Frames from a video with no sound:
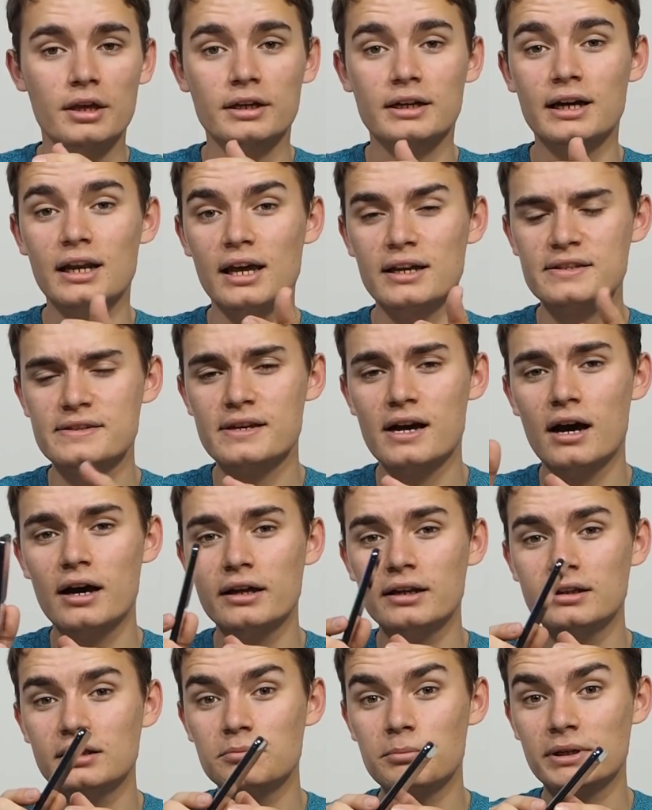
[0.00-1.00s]
Galaxy
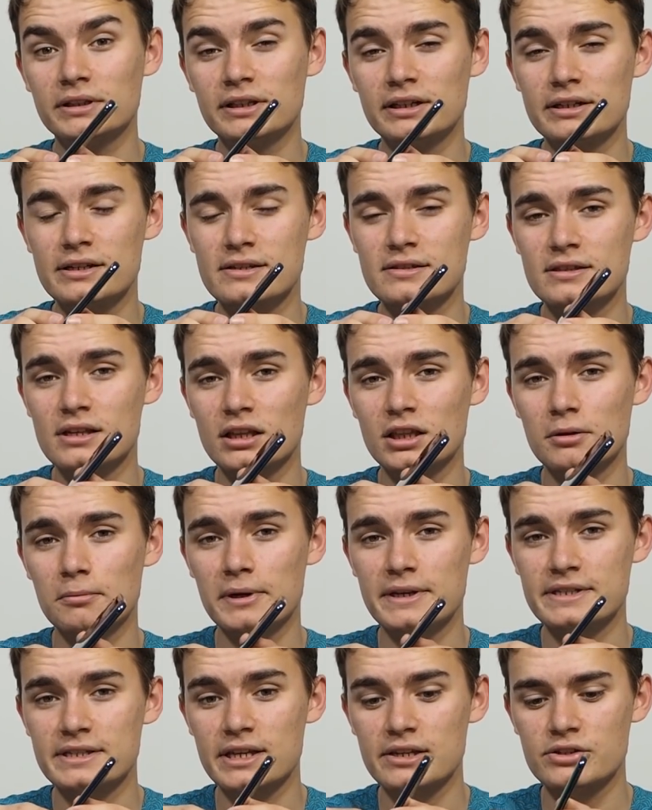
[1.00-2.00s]
ailenin bataryasından da
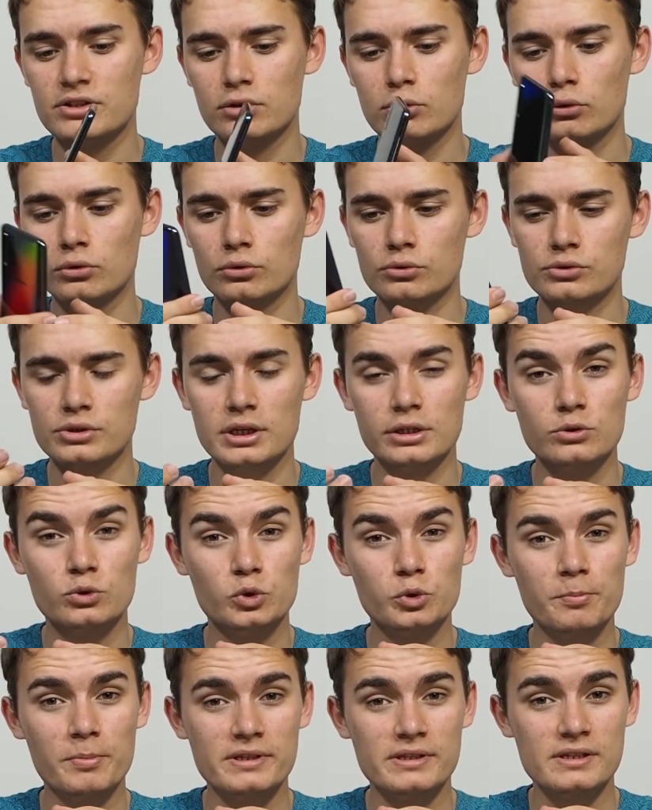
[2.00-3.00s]
bahsedecek olursak
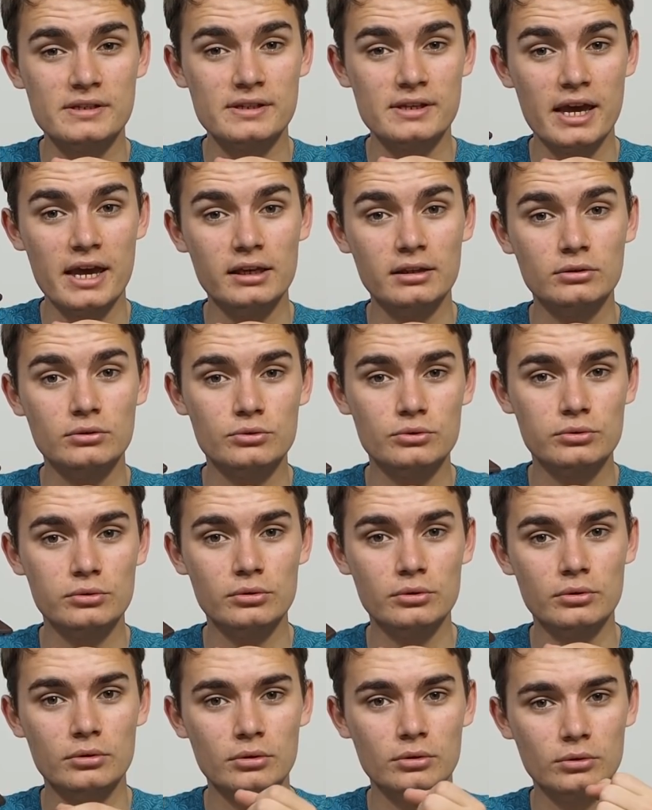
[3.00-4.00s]
şüphesiz en
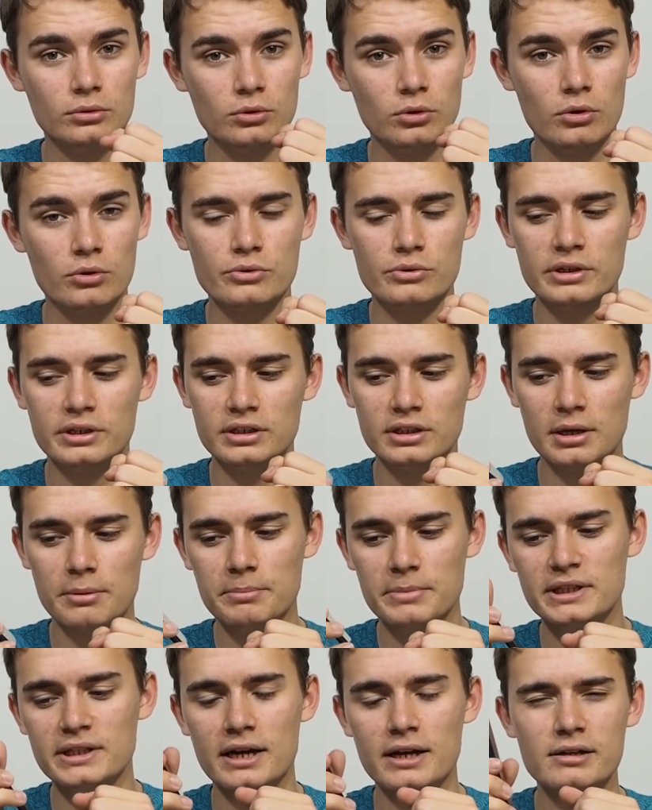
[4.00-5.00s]
güçlü
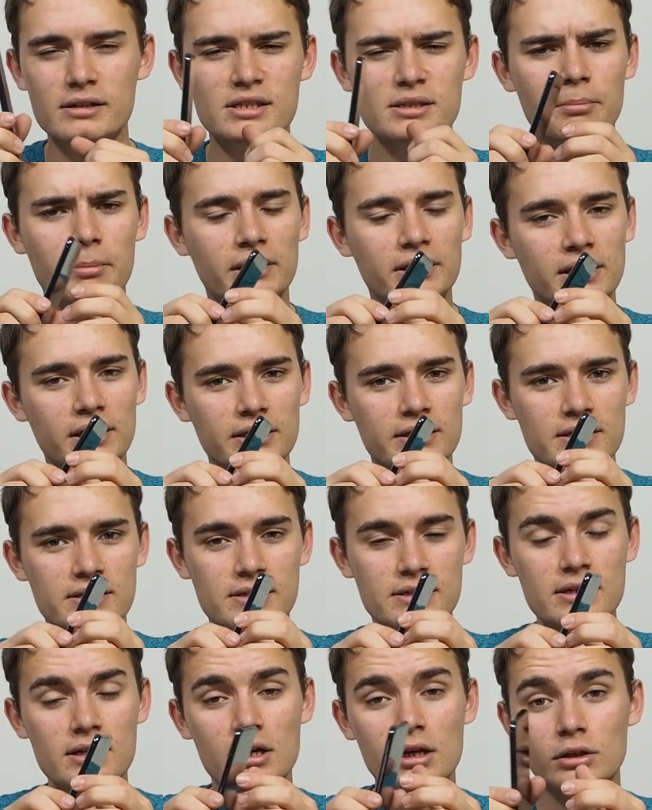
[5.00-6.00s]
kozlarından bir tanesi
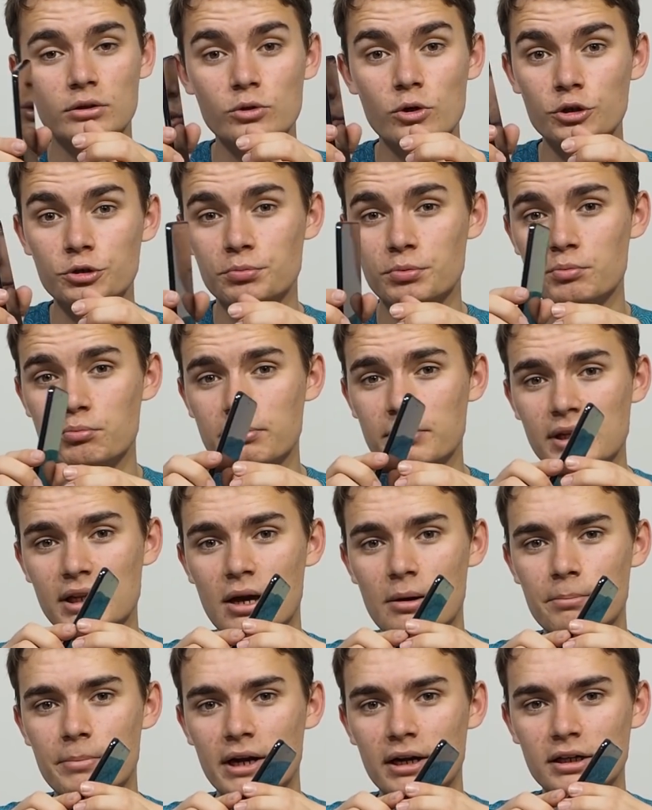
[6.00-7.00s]
bataryası. 4000
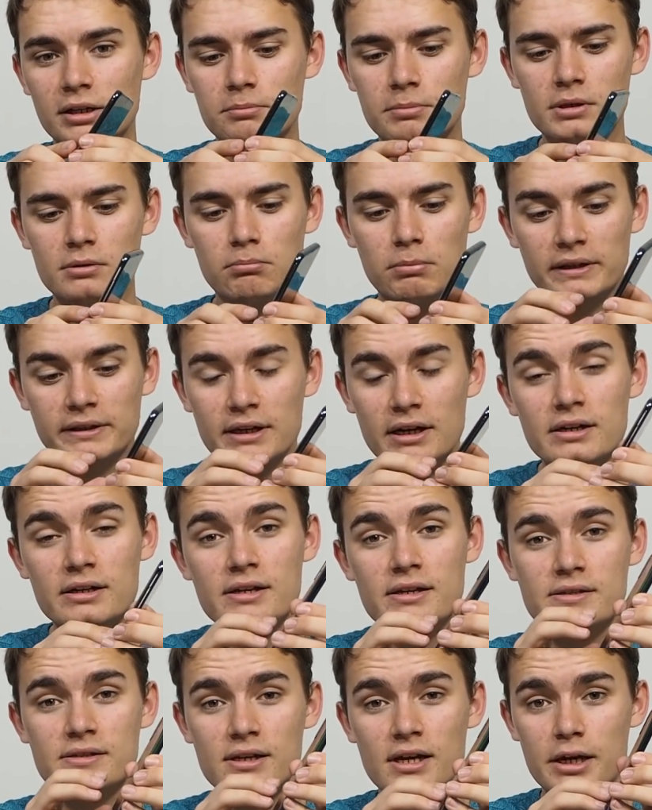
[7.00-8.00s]
mAh'lik bir
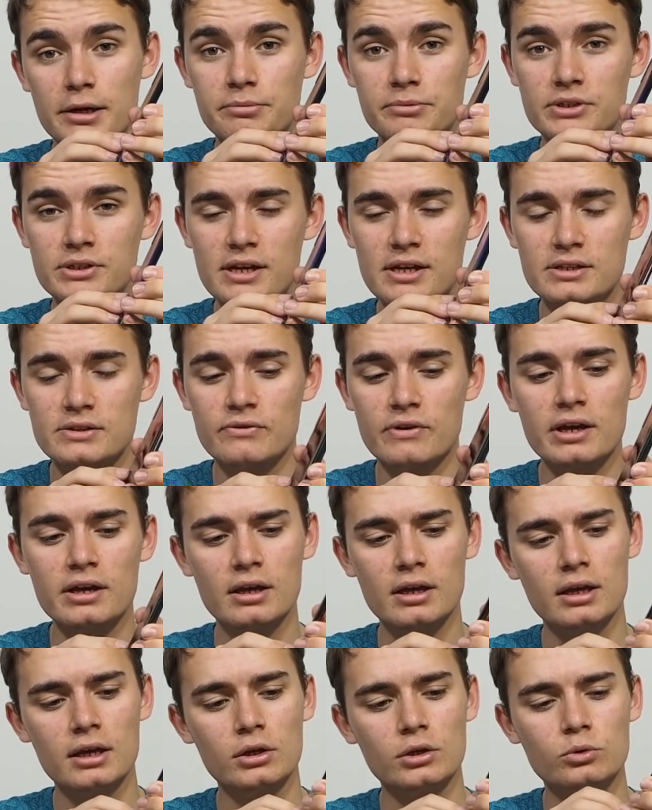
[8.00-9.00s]
bataryaya sahip cihaz ve
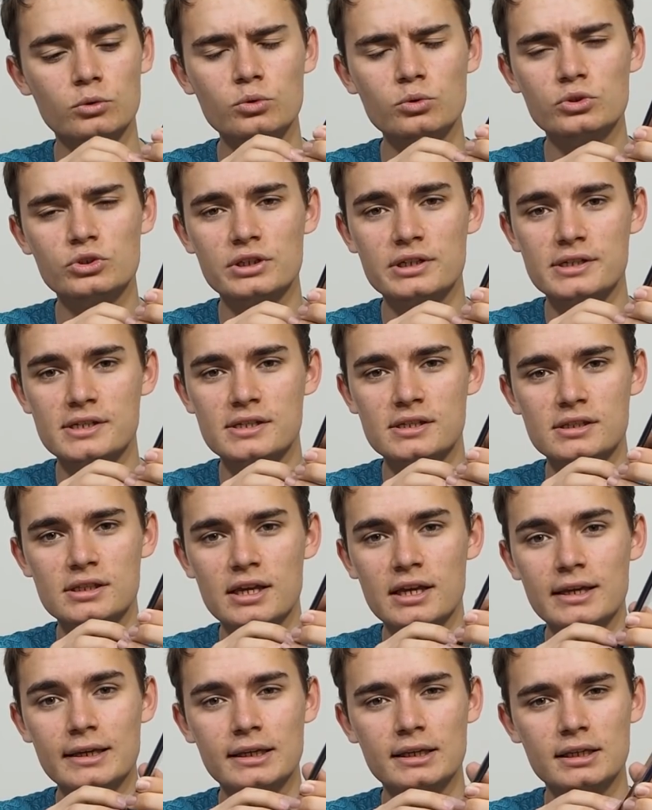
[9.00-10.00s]
gün
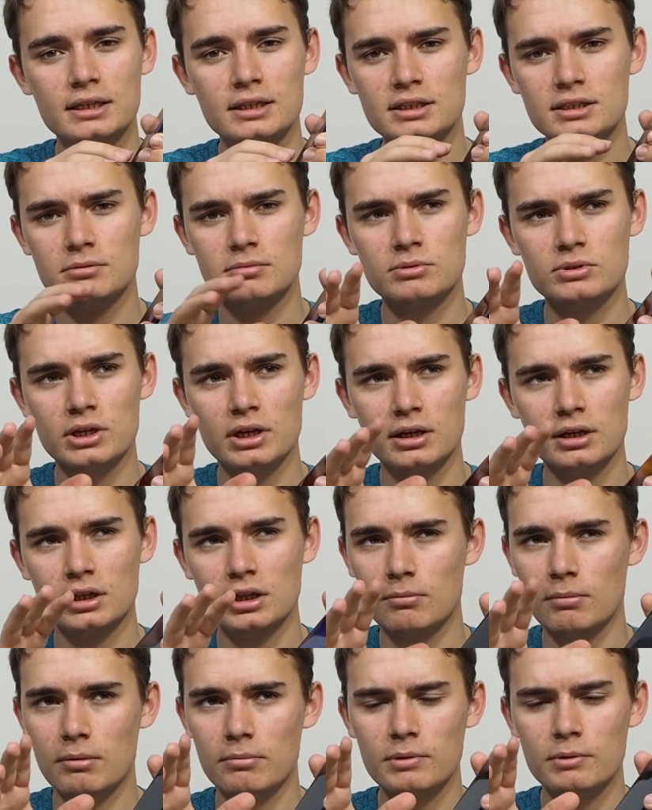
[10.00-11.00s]
içerisinde hiçbir
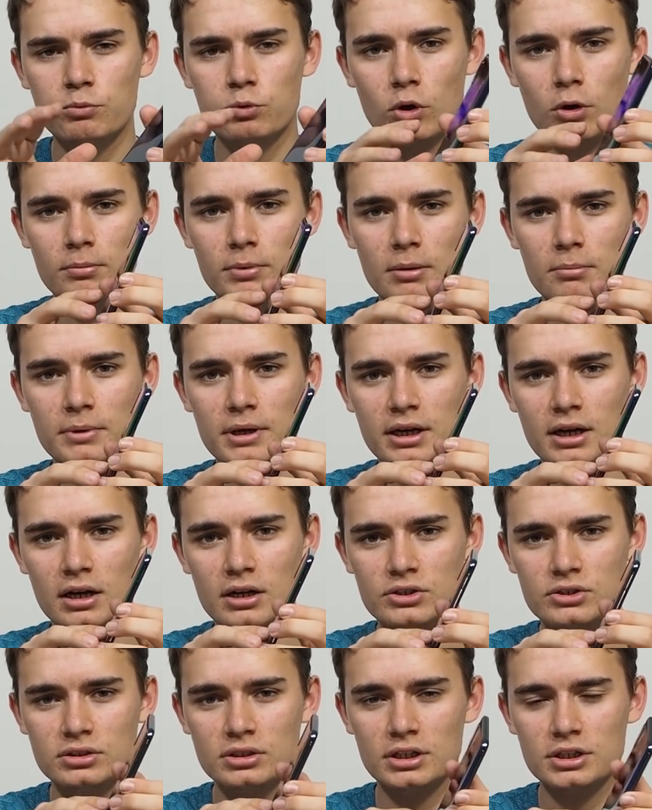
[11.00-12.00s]
şekilde ben bir problemle
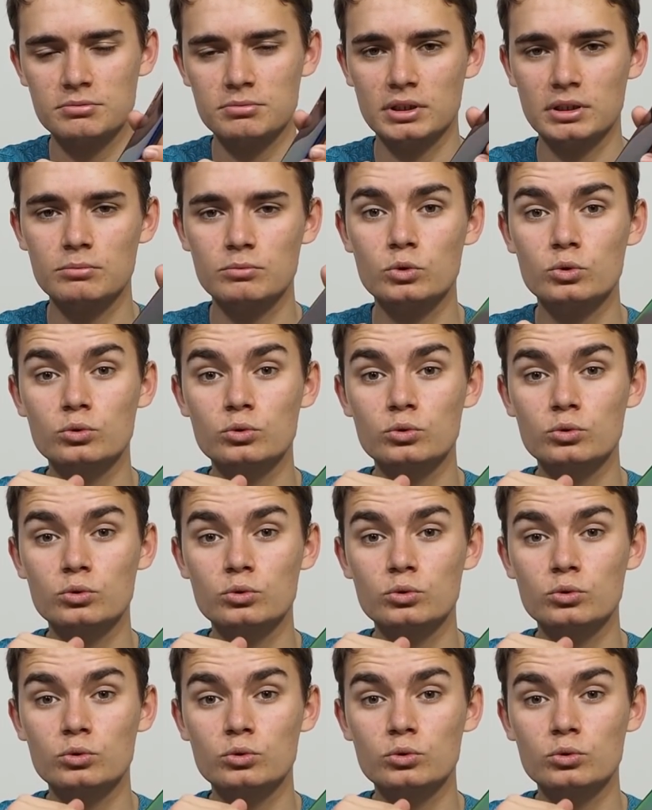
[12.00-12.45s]
karşılaşmadım.